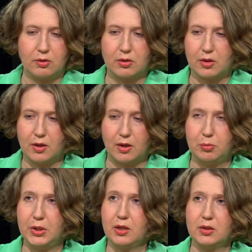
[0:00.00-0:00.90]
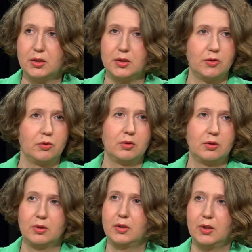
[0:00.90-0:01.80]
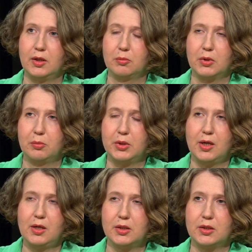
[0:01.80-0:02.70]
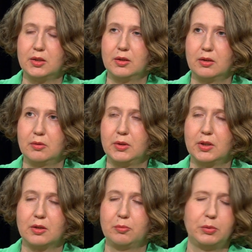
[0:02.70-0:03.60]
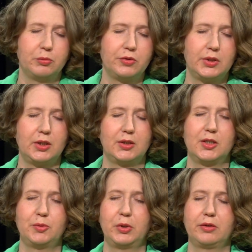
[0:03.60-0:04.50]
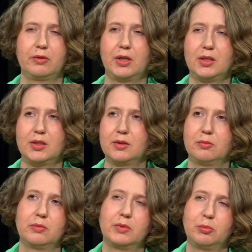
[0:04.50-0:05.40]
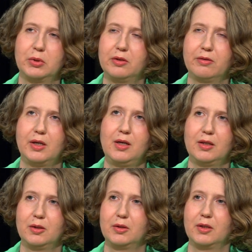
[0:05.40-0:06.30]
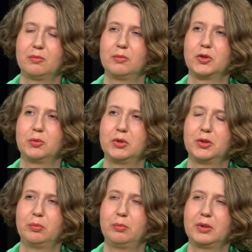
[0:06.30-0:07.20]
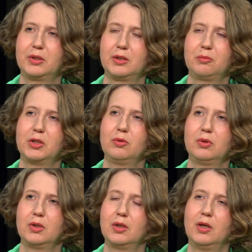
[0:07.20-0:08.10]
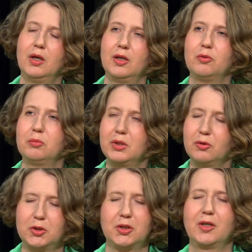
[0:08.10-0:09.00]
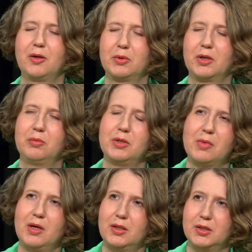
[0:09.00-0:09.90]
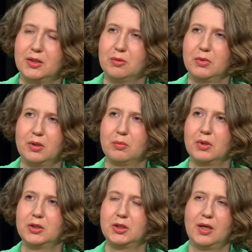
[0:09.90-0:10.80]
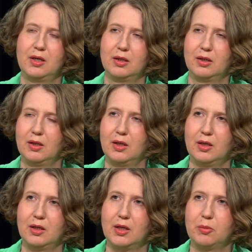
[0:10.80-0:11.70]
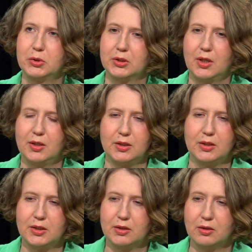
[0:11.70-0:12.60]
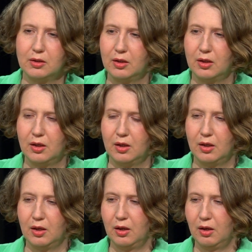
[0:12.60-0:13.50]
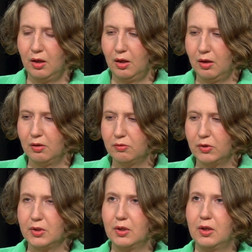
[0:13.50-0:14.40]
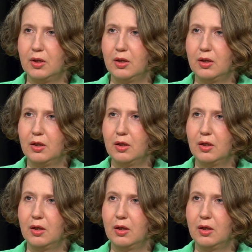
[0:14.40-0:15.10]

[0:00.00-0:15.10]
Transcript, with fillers: только обнять ее. И мы обнялись. И не, мы встретились первый раз, мы поговорили, там, может быть, полторы минуты. Но мы очень крепко обнимались и, и молчали. И я пожелала ей сил. Это вот. не время говорить